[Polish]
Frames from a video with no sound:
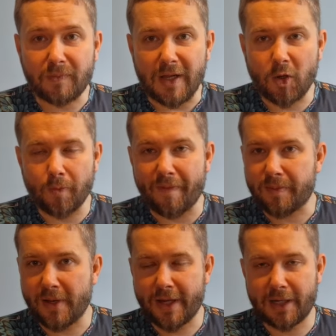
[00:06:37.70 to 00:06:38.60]
grupa
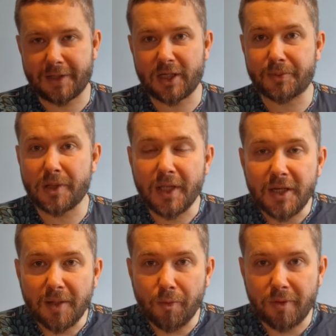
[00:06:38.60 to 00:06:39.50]
wspomagana także przez
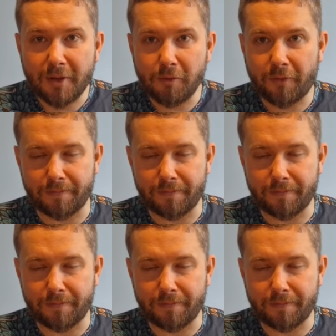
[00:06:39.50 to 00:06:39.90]
innych muzyków,